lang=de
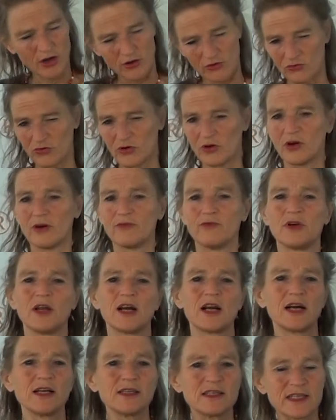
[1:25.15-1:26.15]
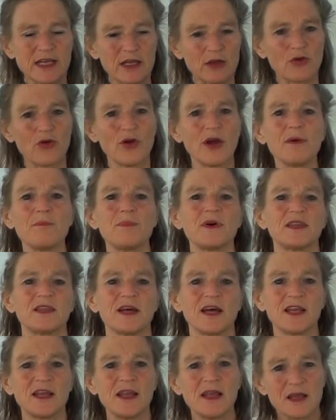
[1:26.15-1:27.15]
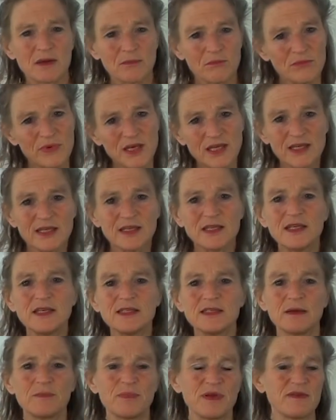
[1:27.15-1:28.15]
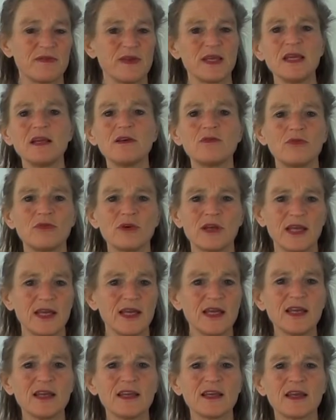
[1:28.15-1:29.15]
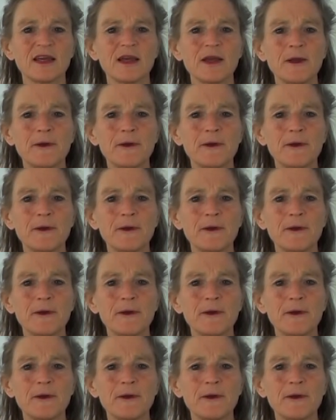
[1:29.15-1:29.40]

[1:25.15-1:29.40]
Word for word: oh, wo der ganze Körper dann mit in diese Bewegung geht.